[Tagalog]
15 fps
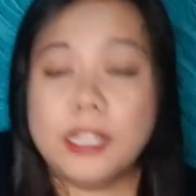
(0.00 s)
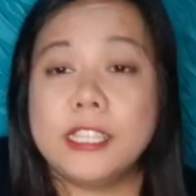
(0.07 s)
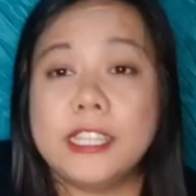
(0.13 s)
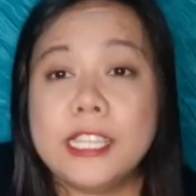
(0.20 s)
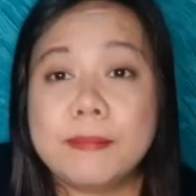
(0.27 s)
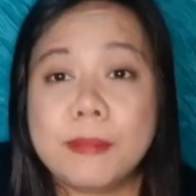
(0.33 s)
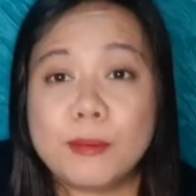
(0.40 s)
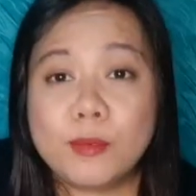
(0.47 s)

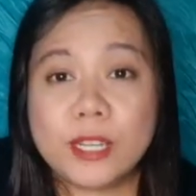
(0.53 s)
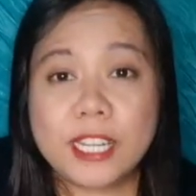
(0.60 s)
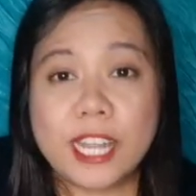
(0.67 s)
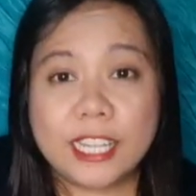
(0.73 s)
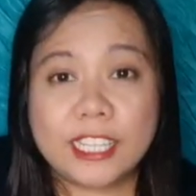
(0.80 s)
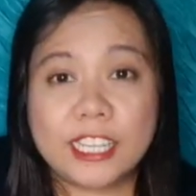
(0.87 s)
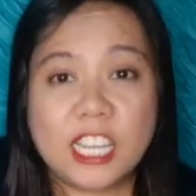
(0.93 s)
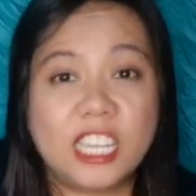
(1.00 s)
Tikman muna
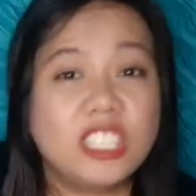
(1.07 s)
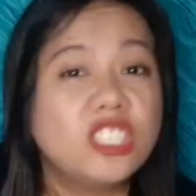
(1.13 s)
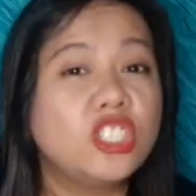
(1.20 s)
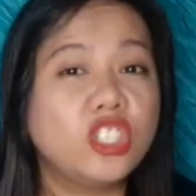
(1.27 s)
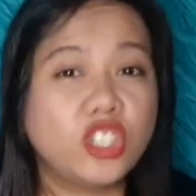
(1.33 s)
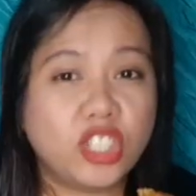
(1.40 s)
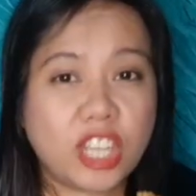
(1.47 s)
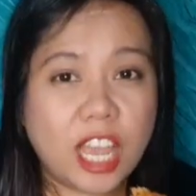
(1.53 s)
natin ang
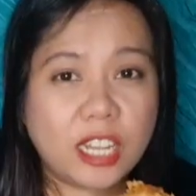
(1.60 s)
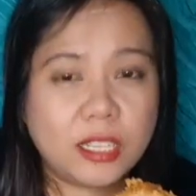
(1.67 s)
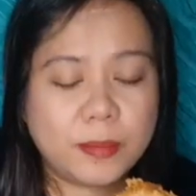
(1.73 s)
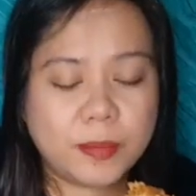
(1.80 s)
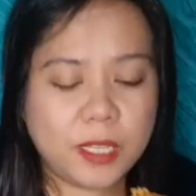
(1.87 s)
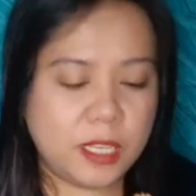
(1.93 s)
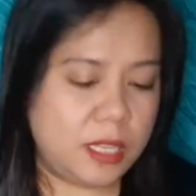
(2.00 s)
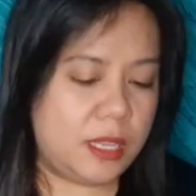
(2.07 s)

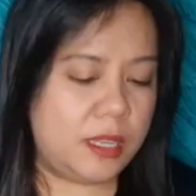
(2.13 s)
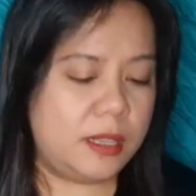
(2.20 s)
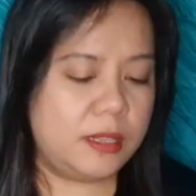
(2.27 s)
Jollibee.